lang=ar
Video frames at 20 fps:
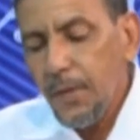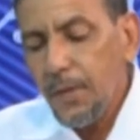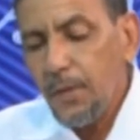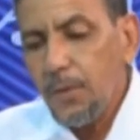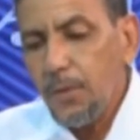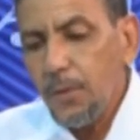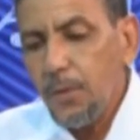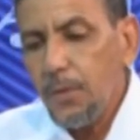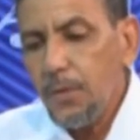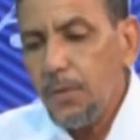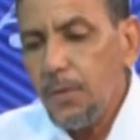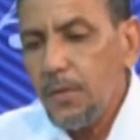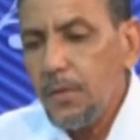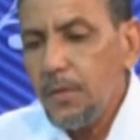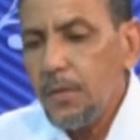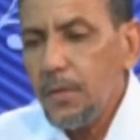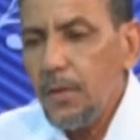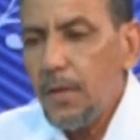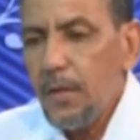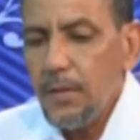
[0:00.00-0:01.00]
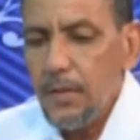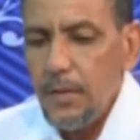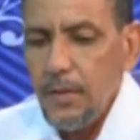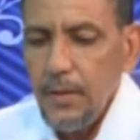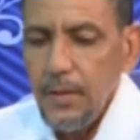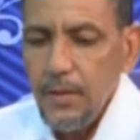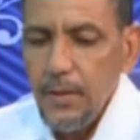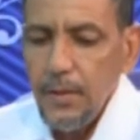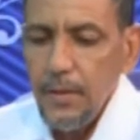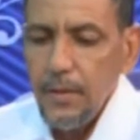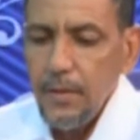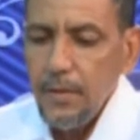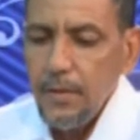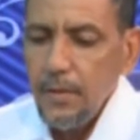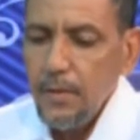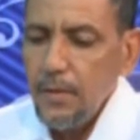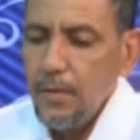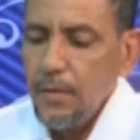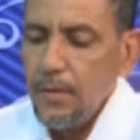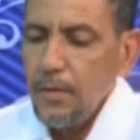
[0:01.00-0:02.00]
تعود نتيجه
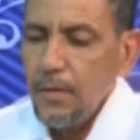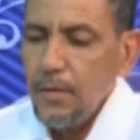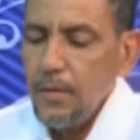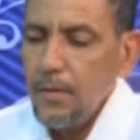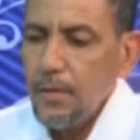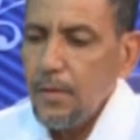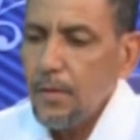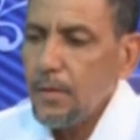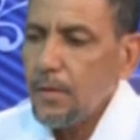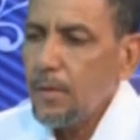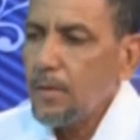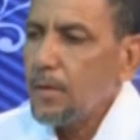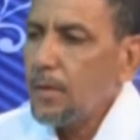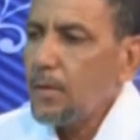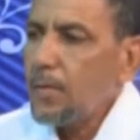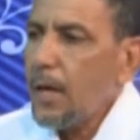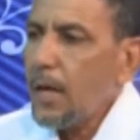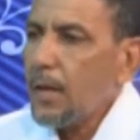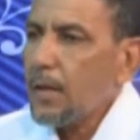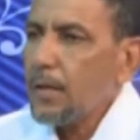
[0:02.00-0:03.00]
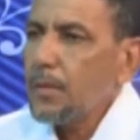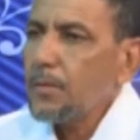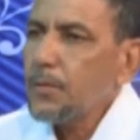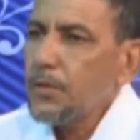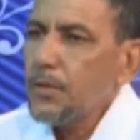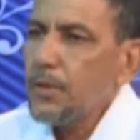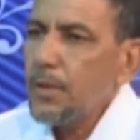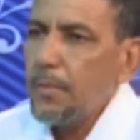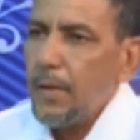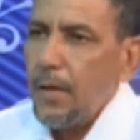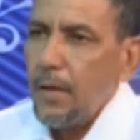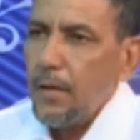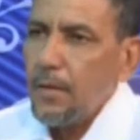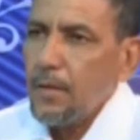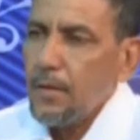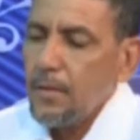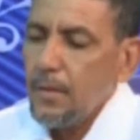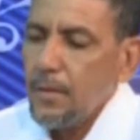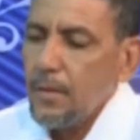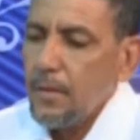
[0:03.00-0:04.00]
للواقع المجتمع
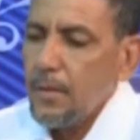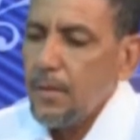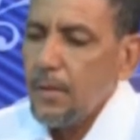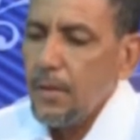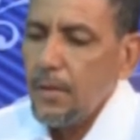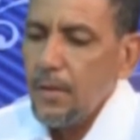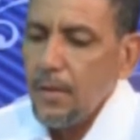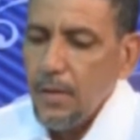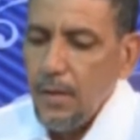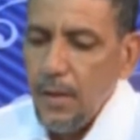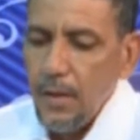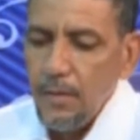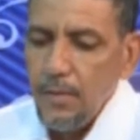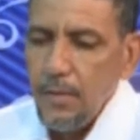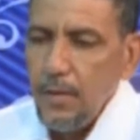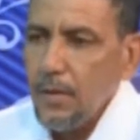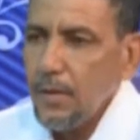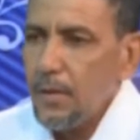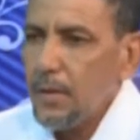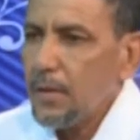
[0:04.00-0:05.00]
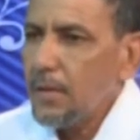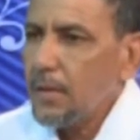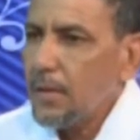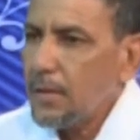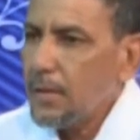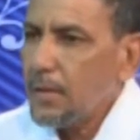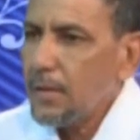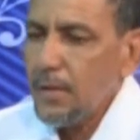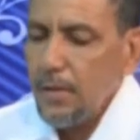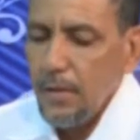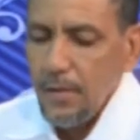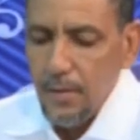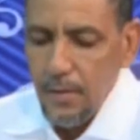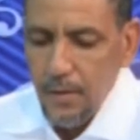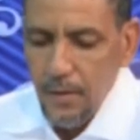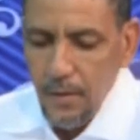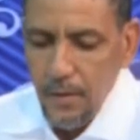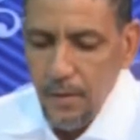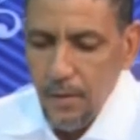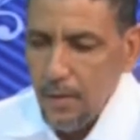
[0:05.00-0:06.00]
لأن القانون
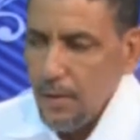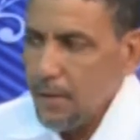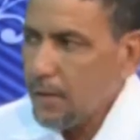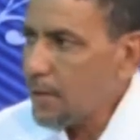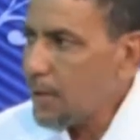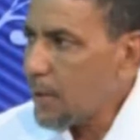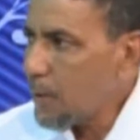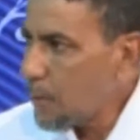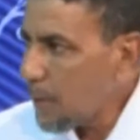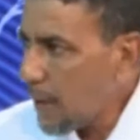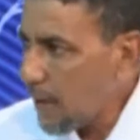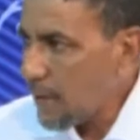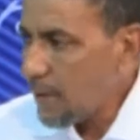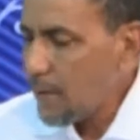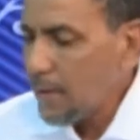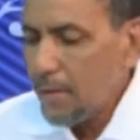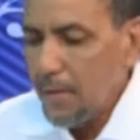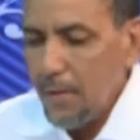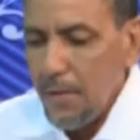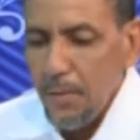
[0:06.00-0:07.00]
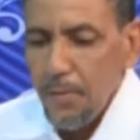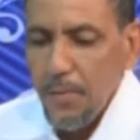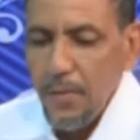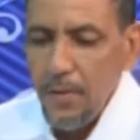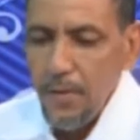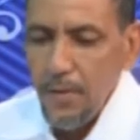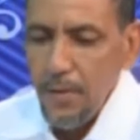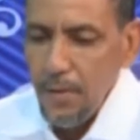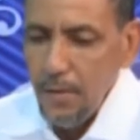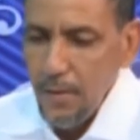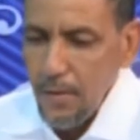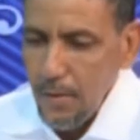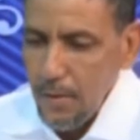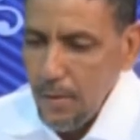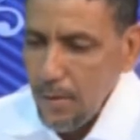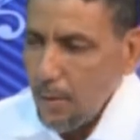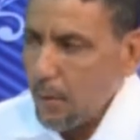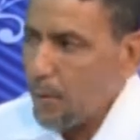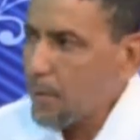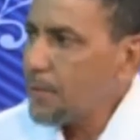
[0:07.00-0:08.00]
يتطور من
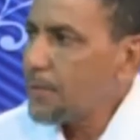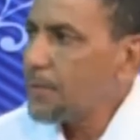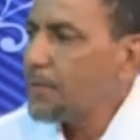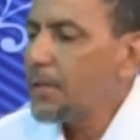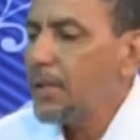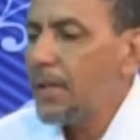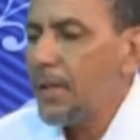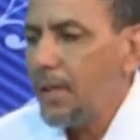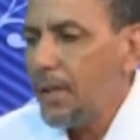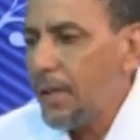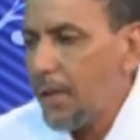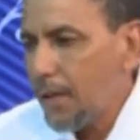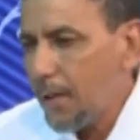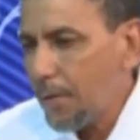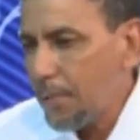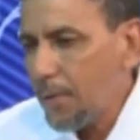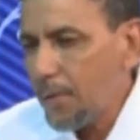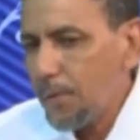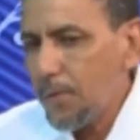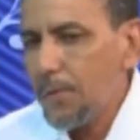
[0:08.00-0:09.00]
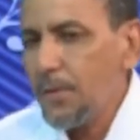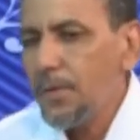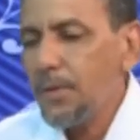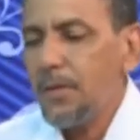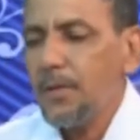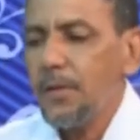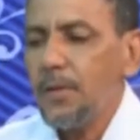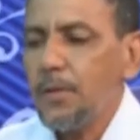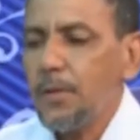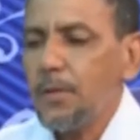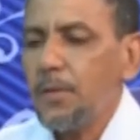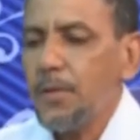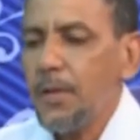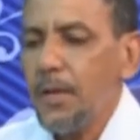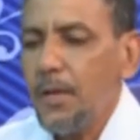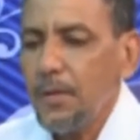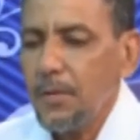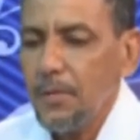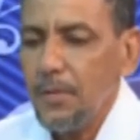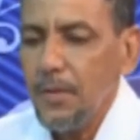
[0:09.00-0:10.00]
عرف إلى ان يعقب يعود يعود
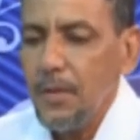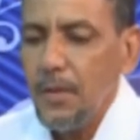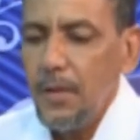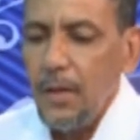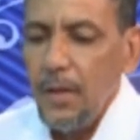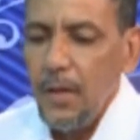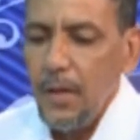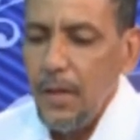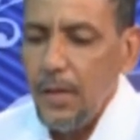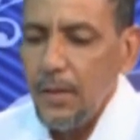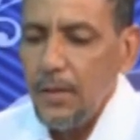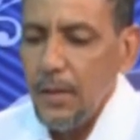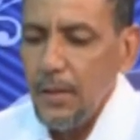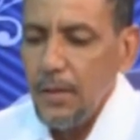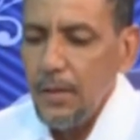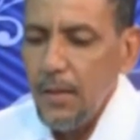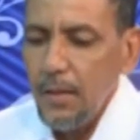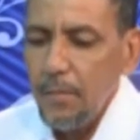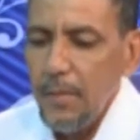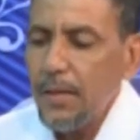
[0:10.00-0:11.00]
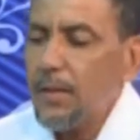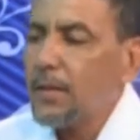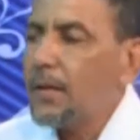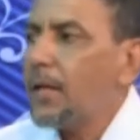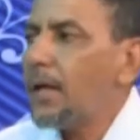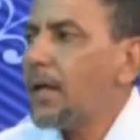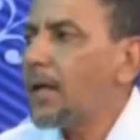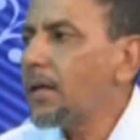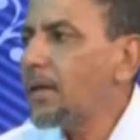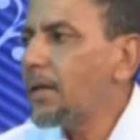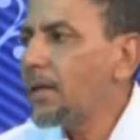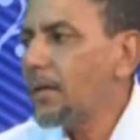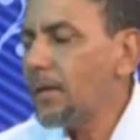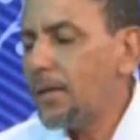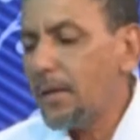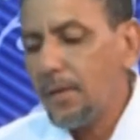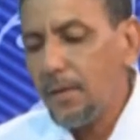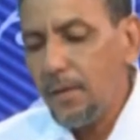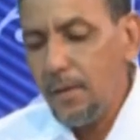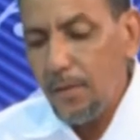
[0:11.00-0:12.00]
قانون أنا أعتقد أن ما تلحقنا
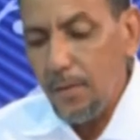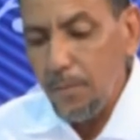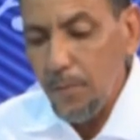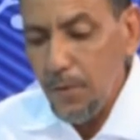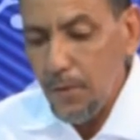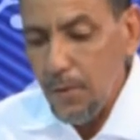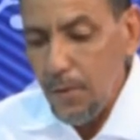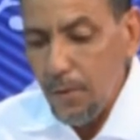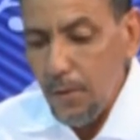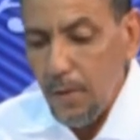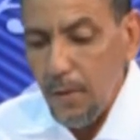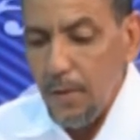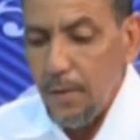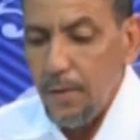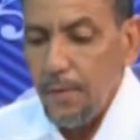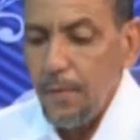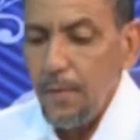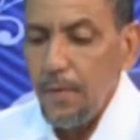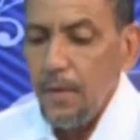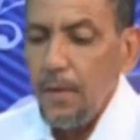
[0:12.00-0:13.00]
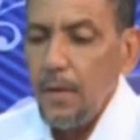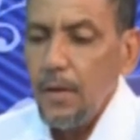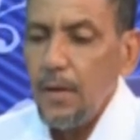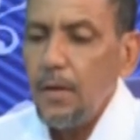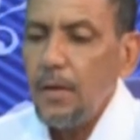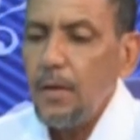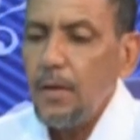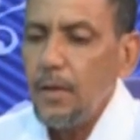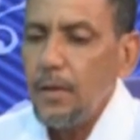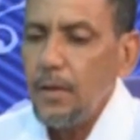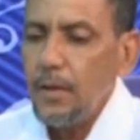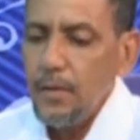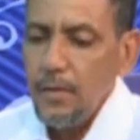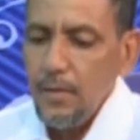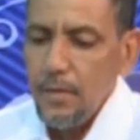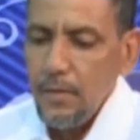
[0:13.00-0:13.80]
المستوى اللي